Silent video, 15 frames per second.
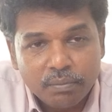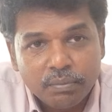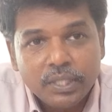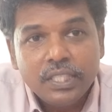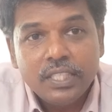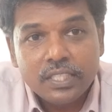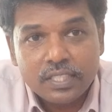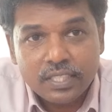
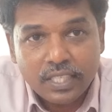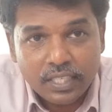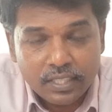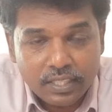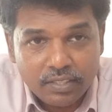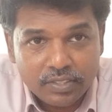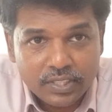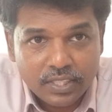மில்லியன்ஸ்
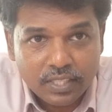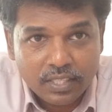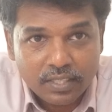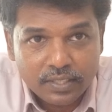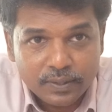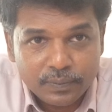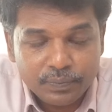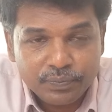கணக்கில் வச்சுருக்காங்க
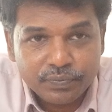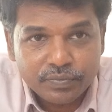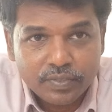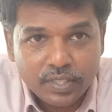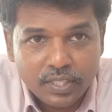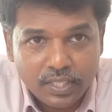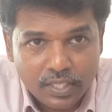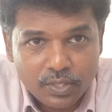
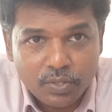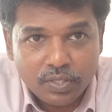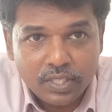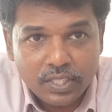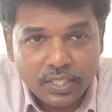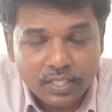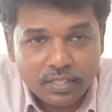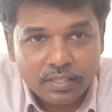நான்
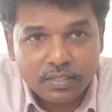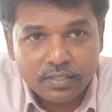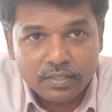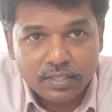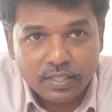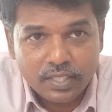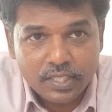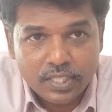சொன்னேனே
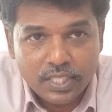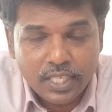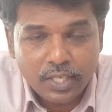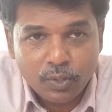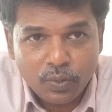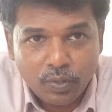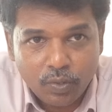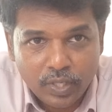
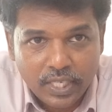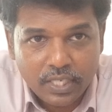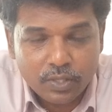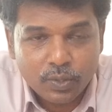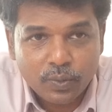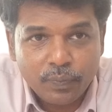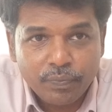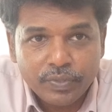கிறிஸ்டியானோ
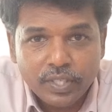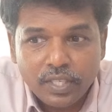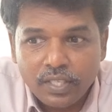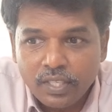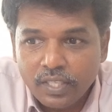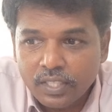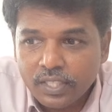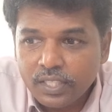ரொனால்டோ
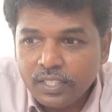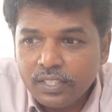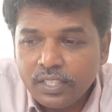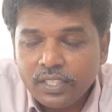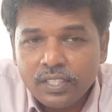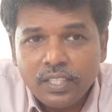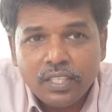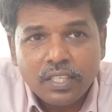
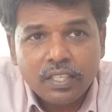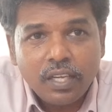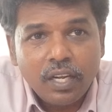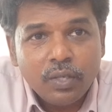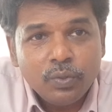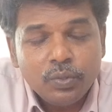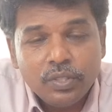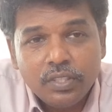கிட்டத்தட்ட
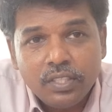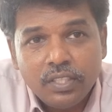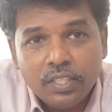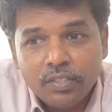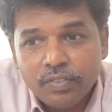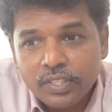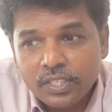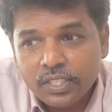நானூற்றி
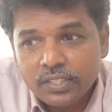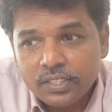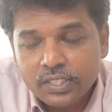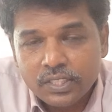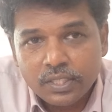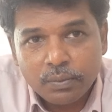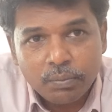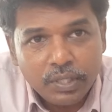
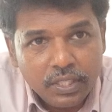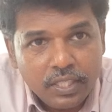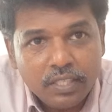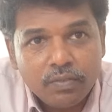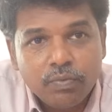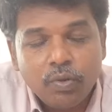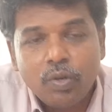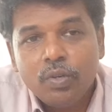எழுபத்தஞ்சு
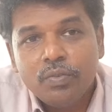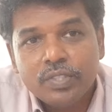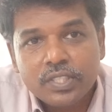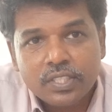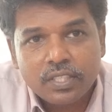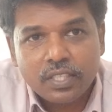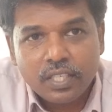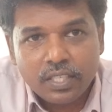மில்லியன்
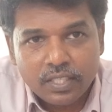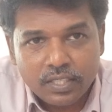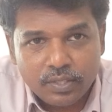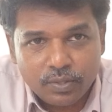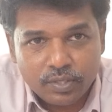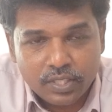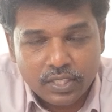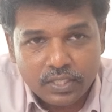ஃபாலோவர்ஸ் இருக்காங்க
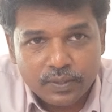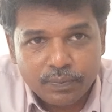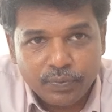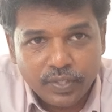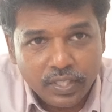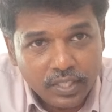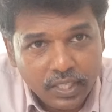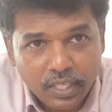அவருக்கு
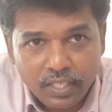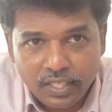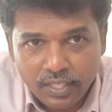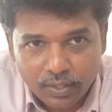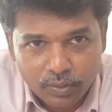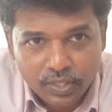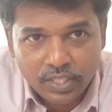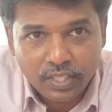
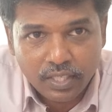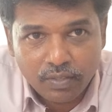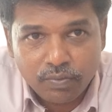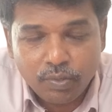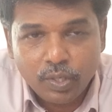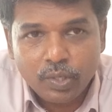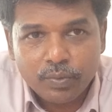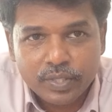இந்தியாவிலலாம் கூட நிறையா
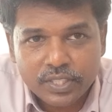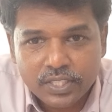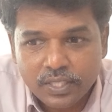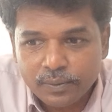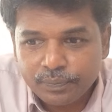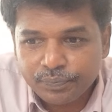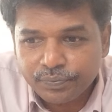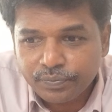ஃபாலோவர்ஸ்
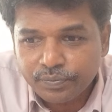தான்